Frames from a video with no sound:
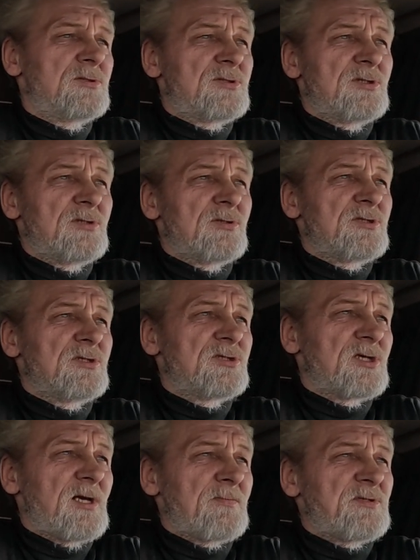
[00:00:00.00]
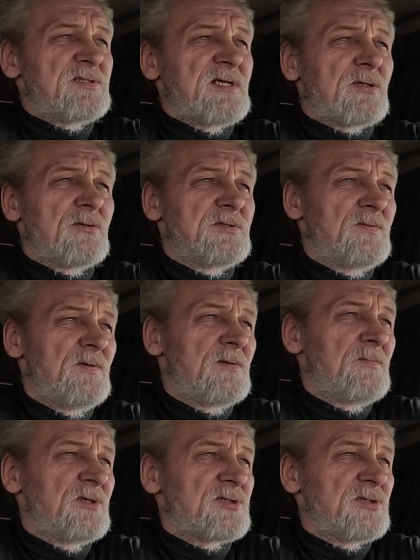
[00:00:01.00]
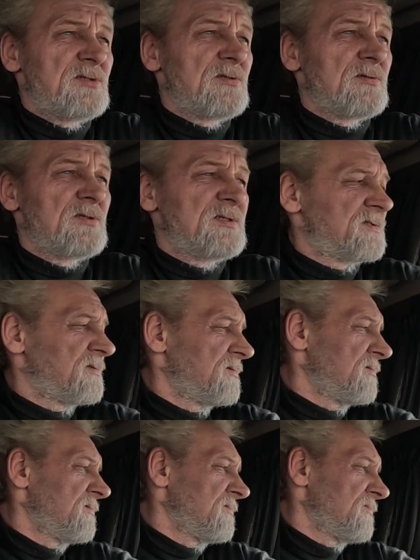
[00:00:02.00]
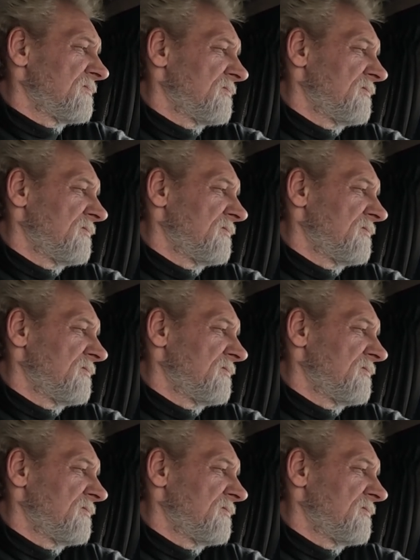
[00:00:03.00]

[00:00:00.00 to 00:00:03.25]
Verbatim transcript: czy to się czeka przez jakąś firmę, czy to jest y,